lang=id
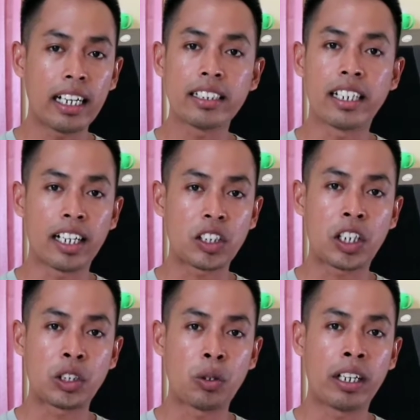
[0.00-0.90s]
sangat
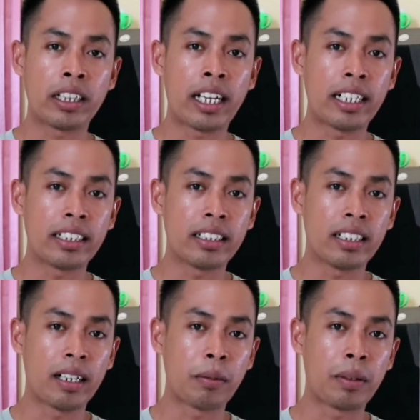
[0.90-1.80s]

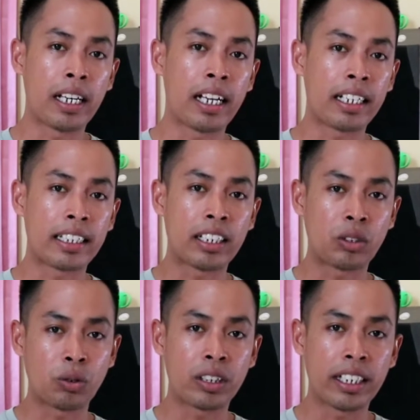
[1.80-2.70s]
kesulitan apabila kita
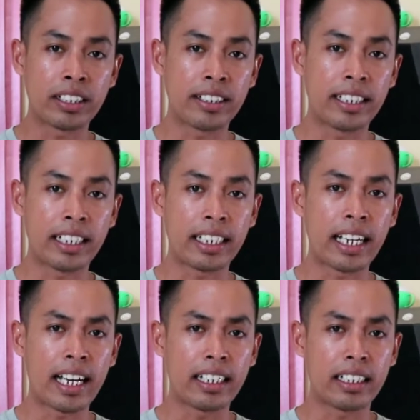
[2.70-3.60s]
syuting
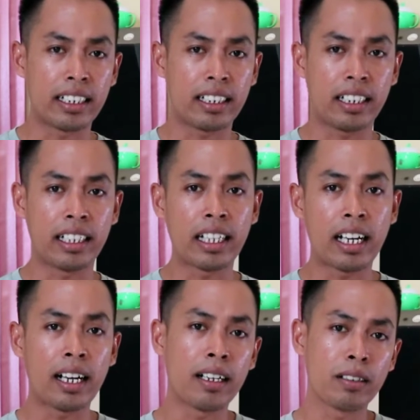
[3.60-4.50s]
sendirian,
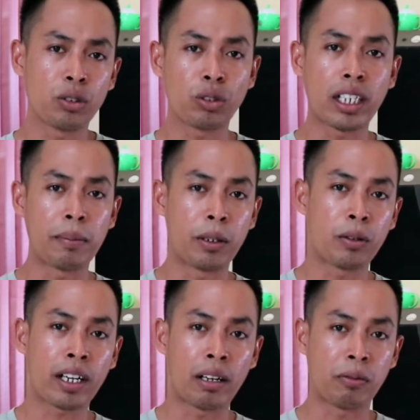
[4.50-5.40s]
kita susah
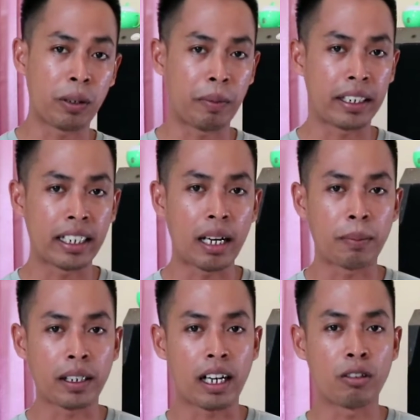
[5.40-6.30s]
menentukan framingnya
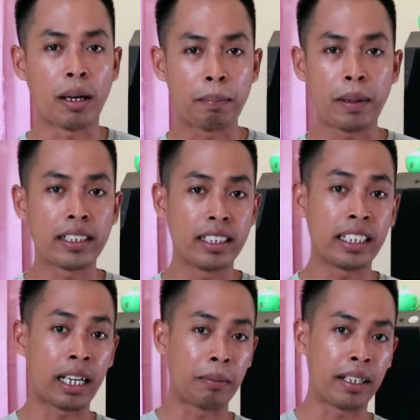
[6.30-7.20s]
apakah udah pas
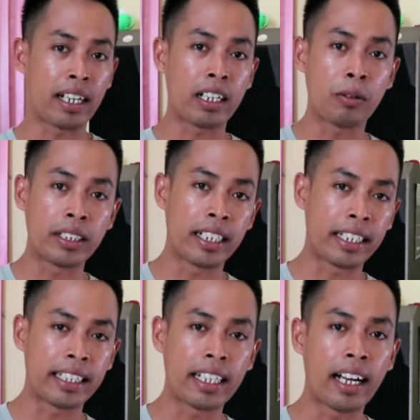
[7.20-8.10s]
di kamera ke wajah
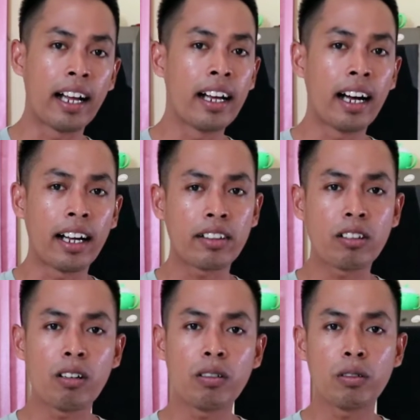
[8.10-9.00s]
kita
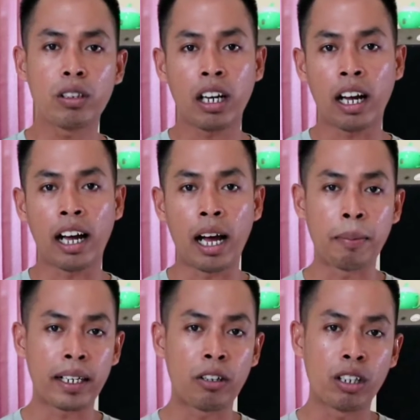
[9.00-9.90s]
atau udah
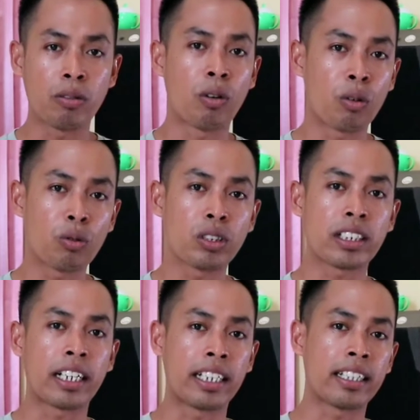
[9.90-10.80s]
apakah udah
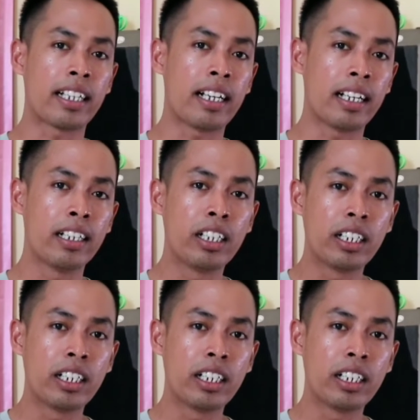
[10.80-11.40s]
fokus ke kita